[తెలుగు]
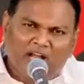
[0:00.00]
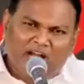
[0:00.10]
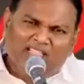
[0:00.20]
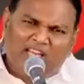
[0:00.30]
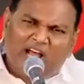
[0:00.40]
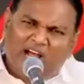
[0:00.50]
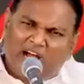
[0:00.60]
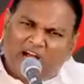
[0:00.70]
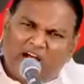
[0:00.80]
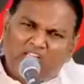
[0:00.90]
అసలు
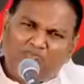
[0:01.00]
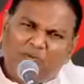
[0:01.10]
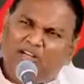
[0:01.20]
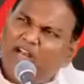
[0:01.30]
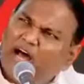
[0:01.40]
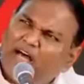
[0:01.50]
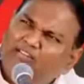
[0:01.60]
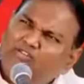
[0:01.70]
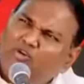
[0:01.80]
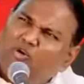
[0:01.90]
ఆ హాస్పిటల్ అంత